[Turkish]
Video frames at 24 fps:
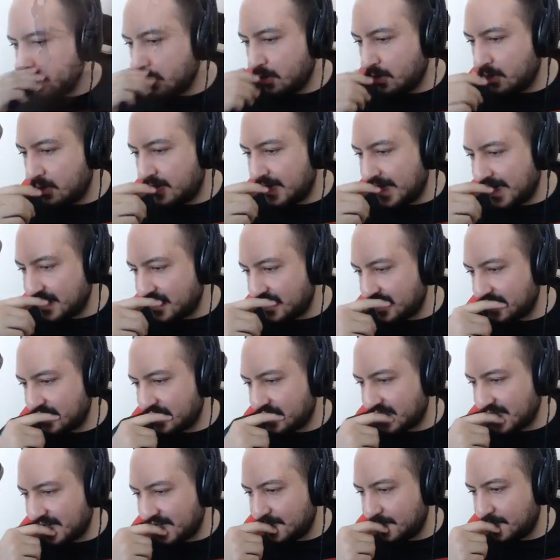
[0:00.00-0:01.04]
Üniterci
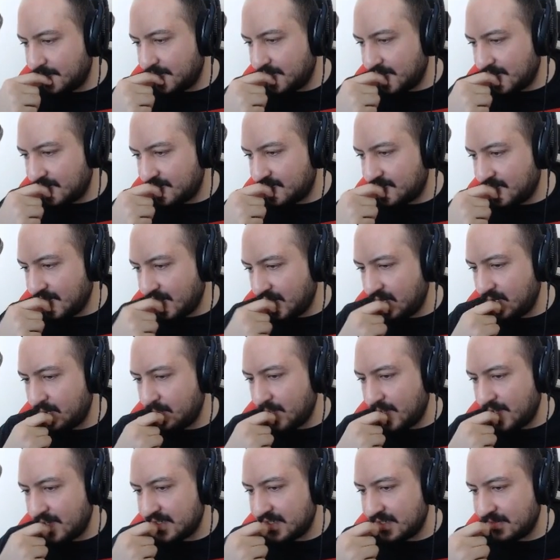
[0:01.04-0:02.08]
açıklandı beyler. Tay
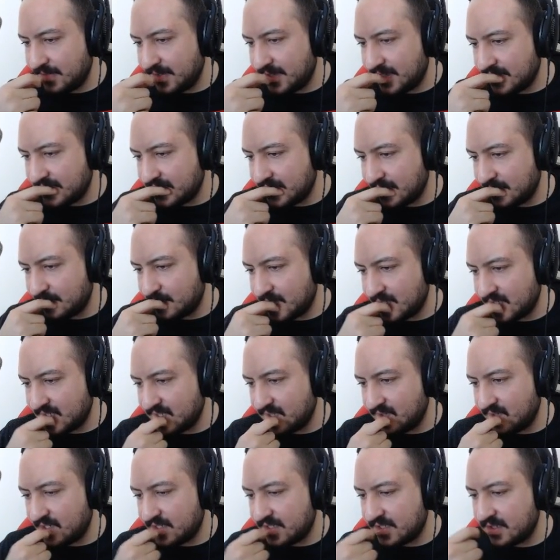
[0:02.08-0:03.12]
malzeme kazandım
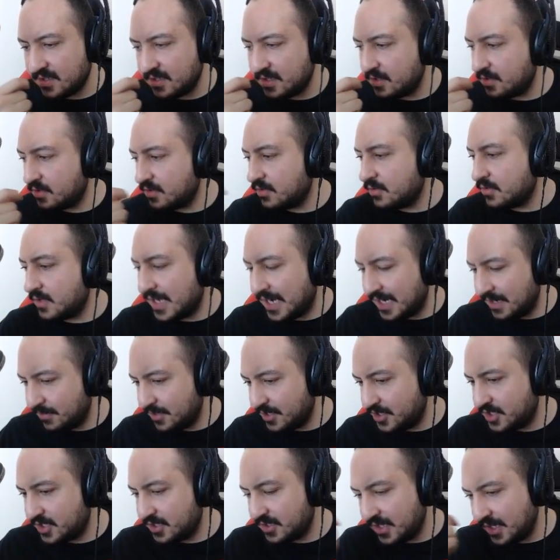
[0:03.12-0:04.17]
kazanamazsın. Harbi
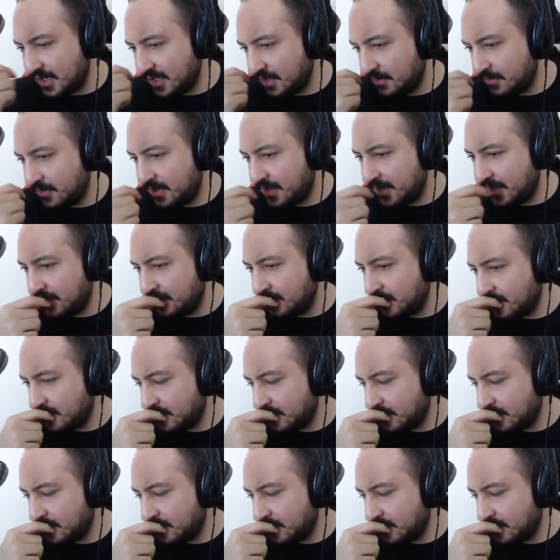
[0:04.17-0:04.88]
açıklandı mı lan?